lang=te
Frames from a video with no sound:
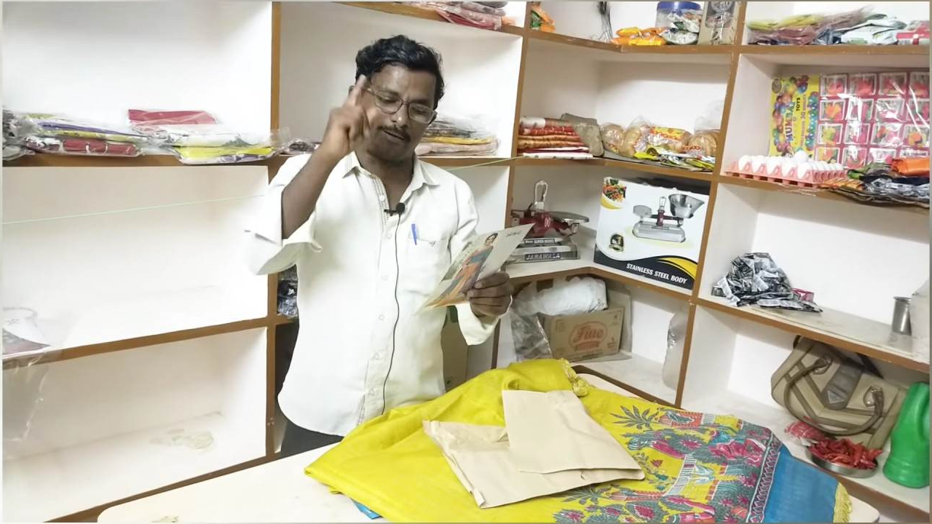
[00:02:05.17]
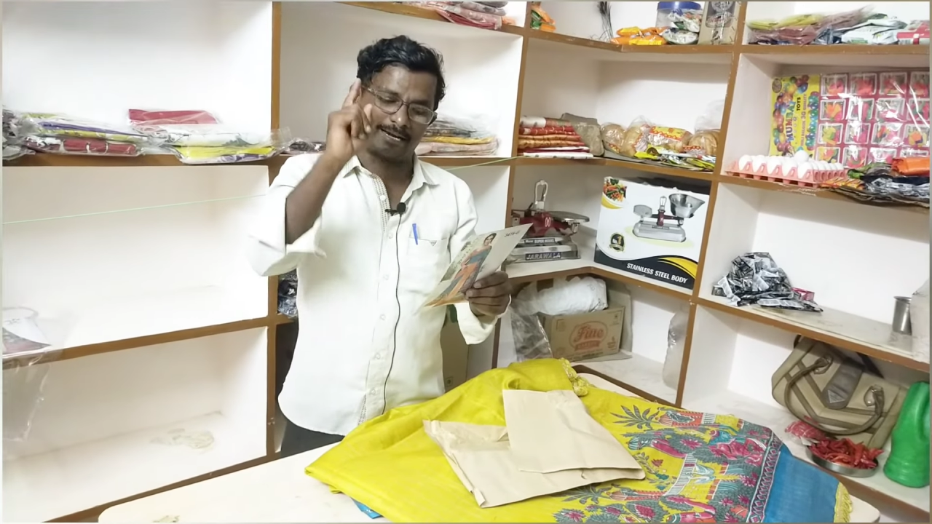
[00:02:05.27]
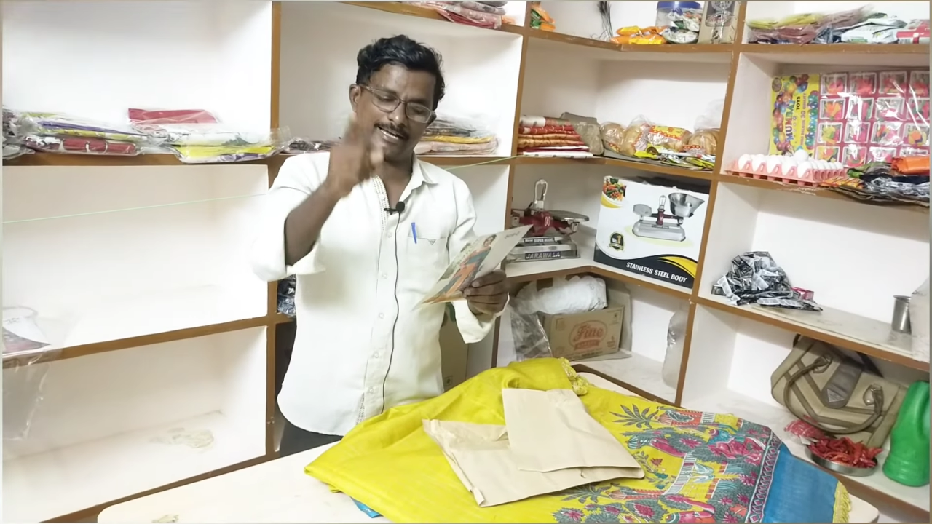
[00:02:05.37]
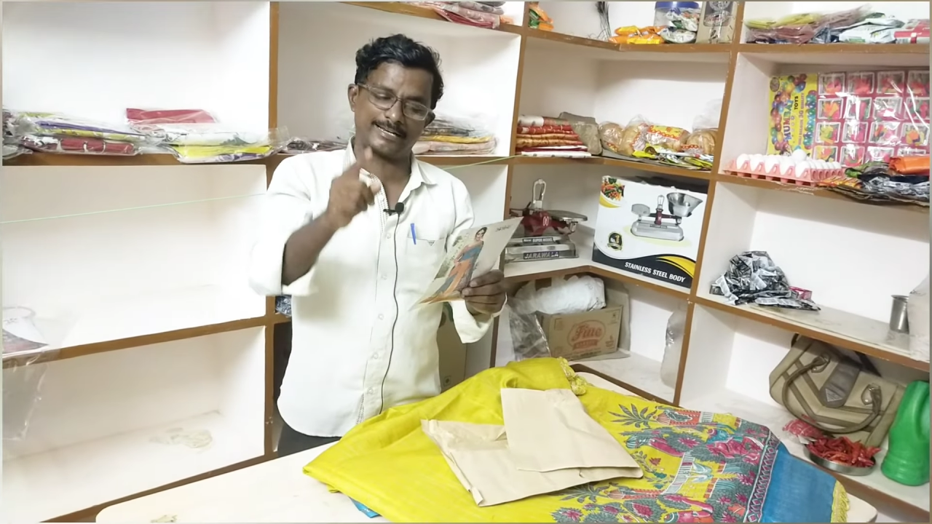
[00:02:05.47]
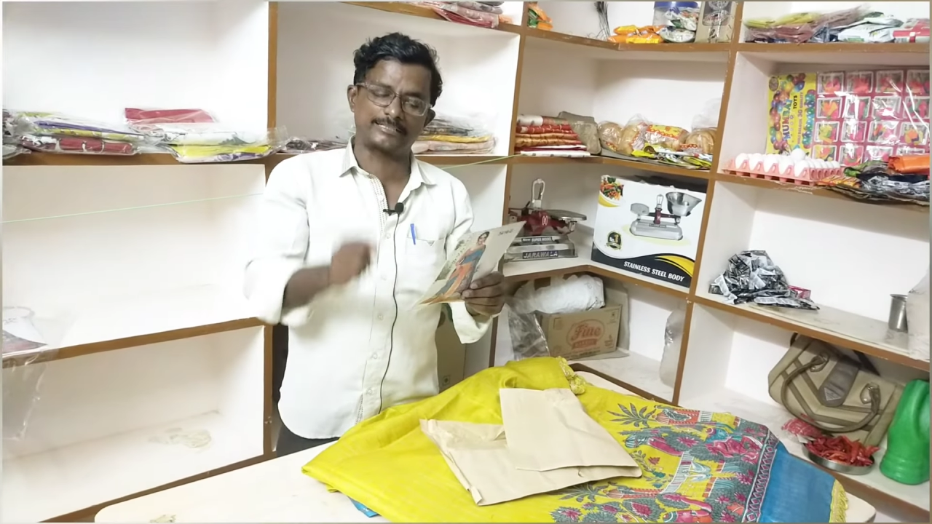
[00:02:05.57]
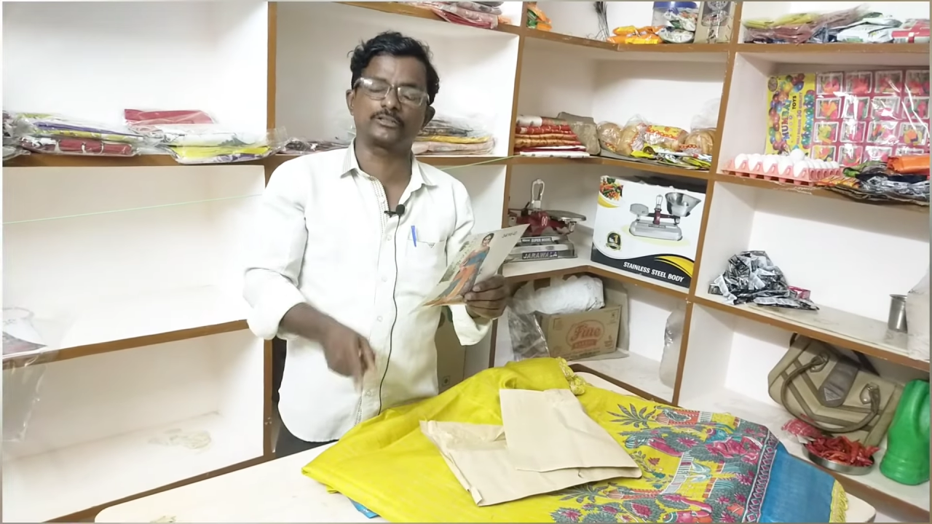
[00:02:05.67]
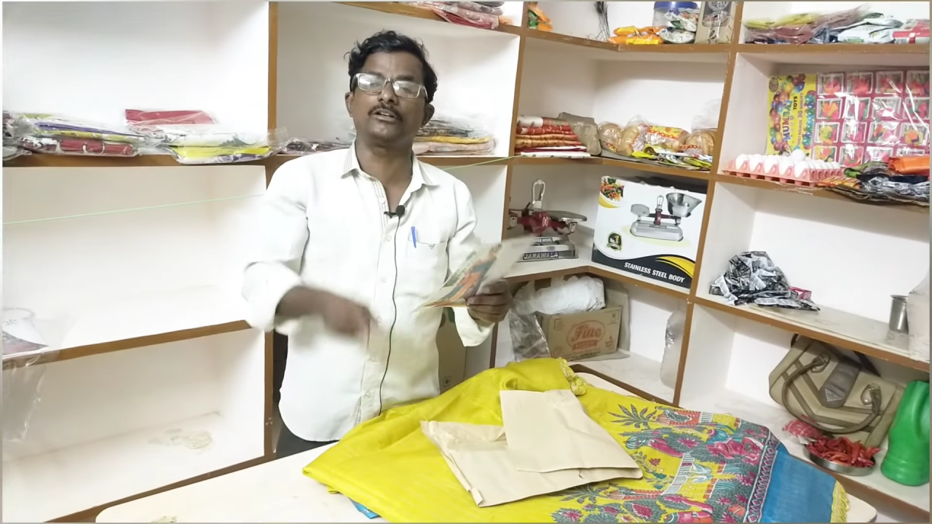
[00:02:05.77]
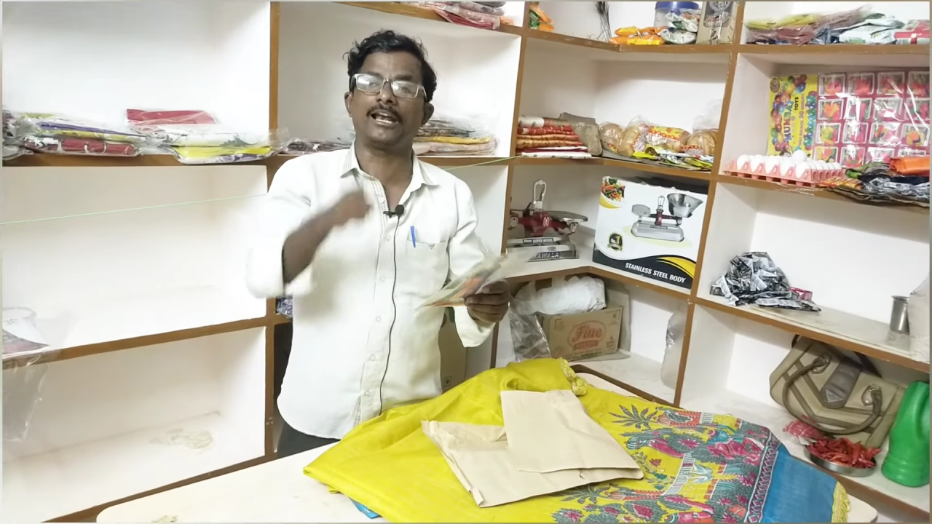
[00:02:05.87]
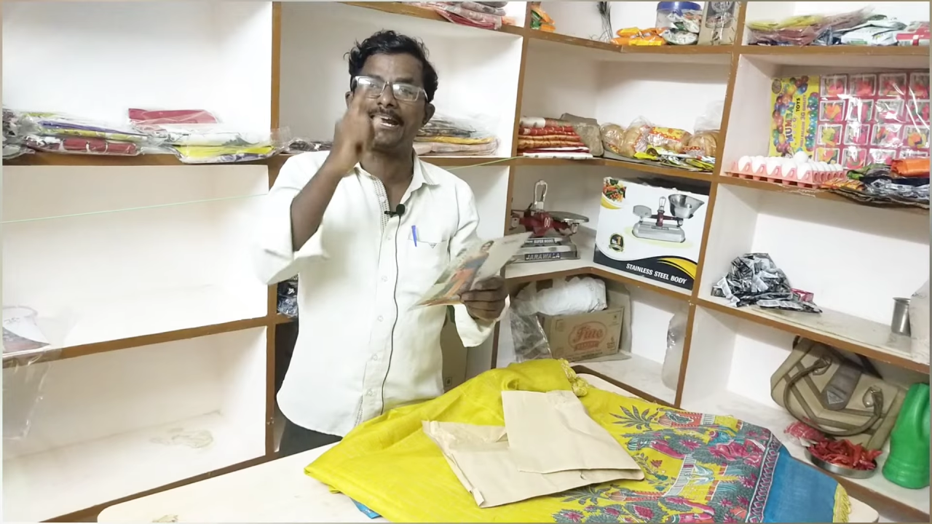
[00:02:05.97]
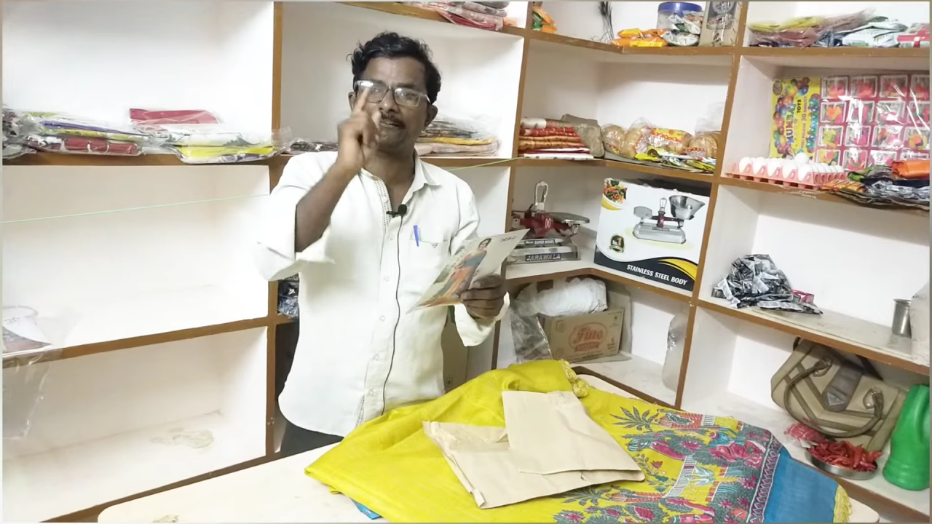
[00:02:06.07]
బనారసు
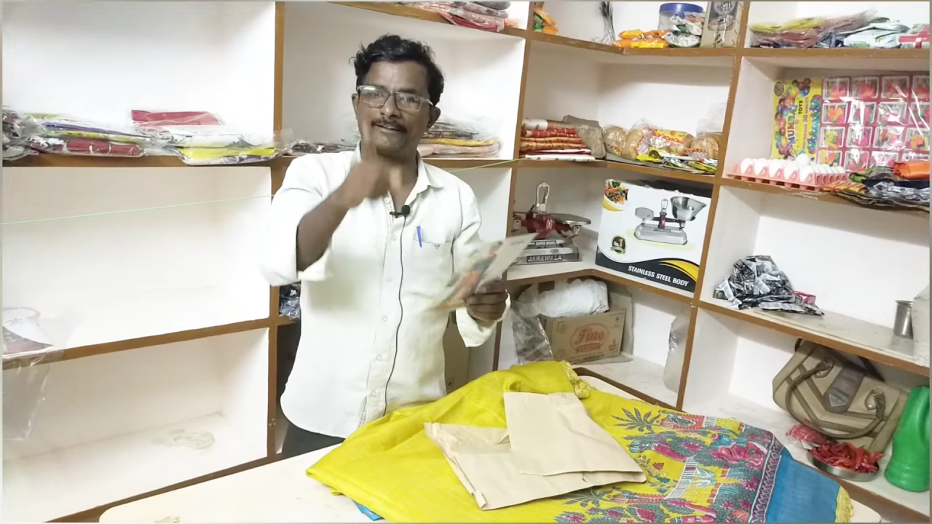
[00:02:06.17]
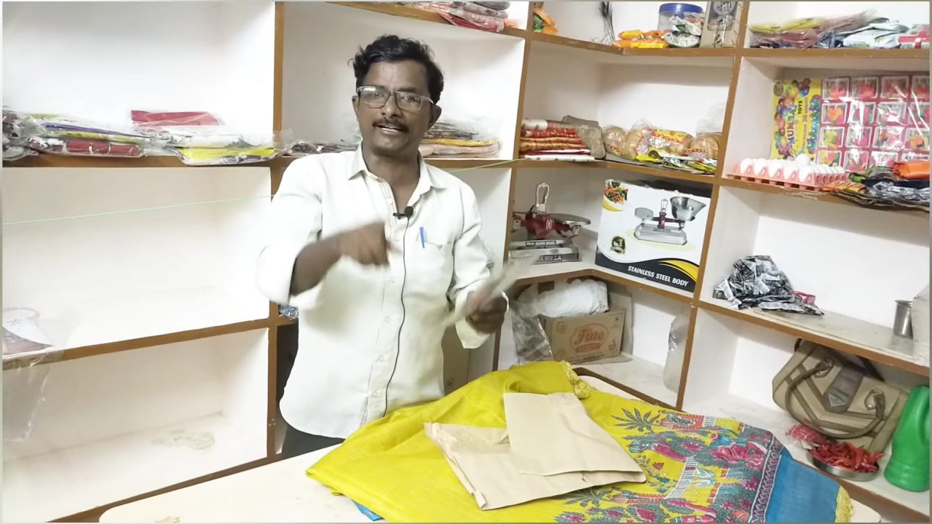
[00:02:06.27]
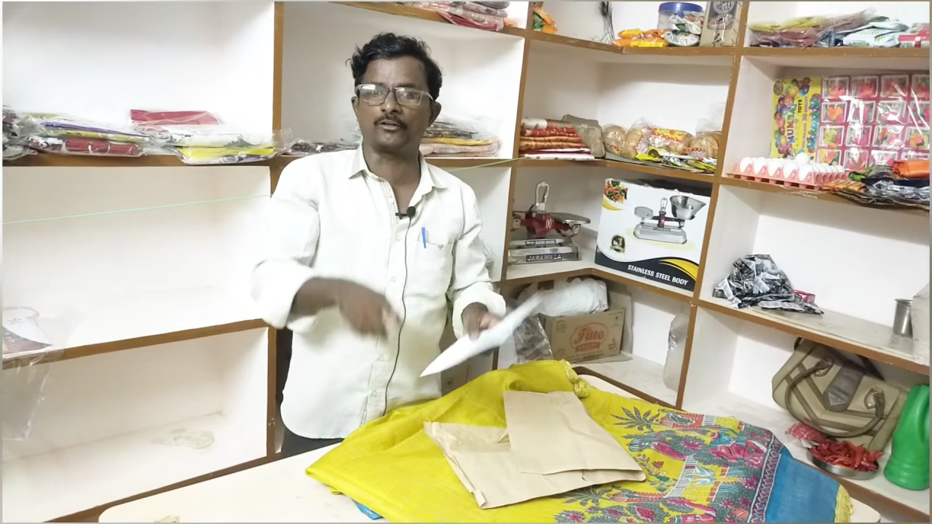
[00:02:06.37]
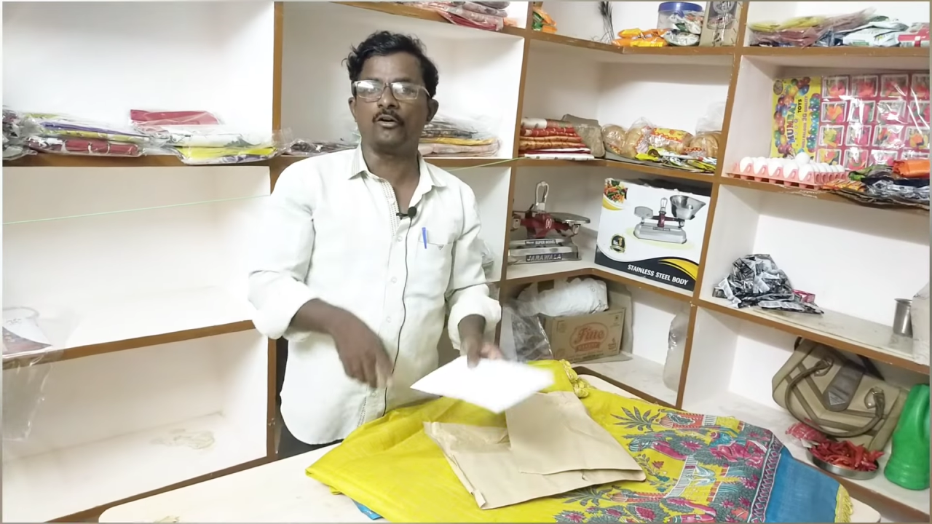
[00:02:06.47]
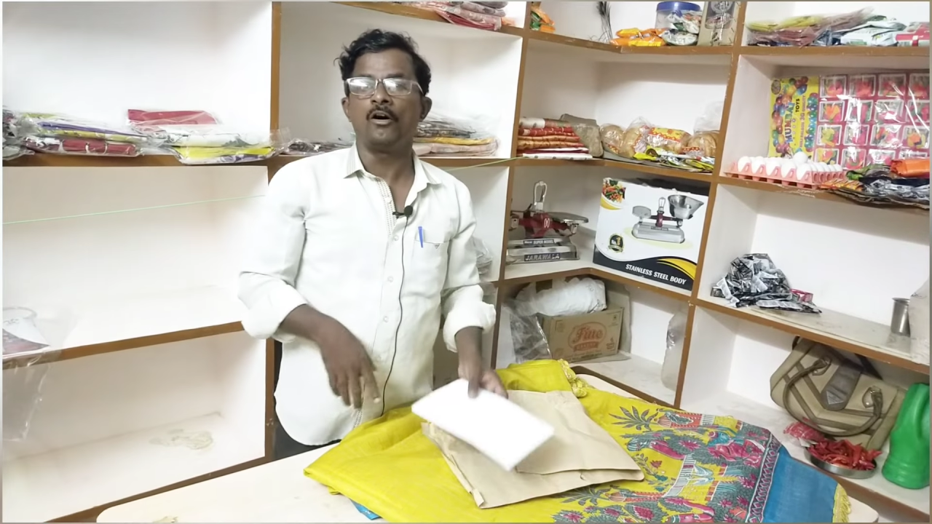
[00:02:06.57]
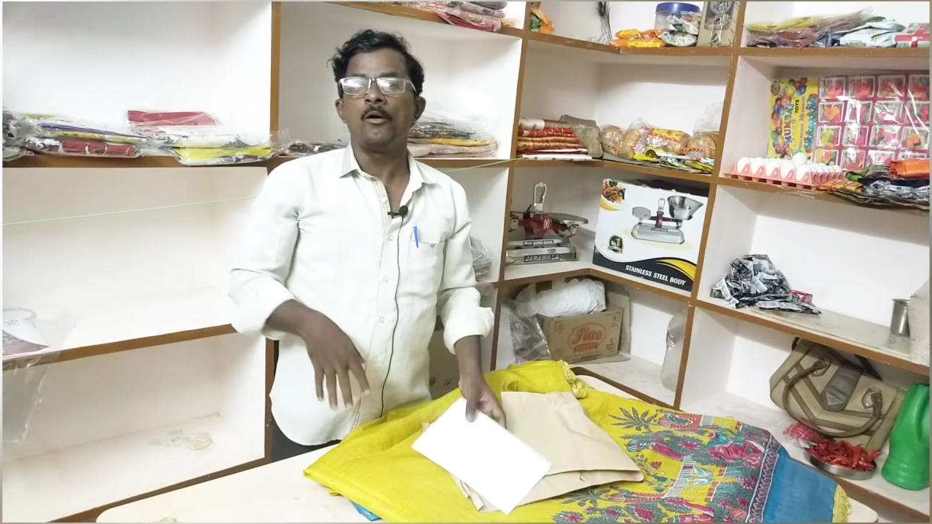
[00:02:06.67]
లైట్ వెయిట్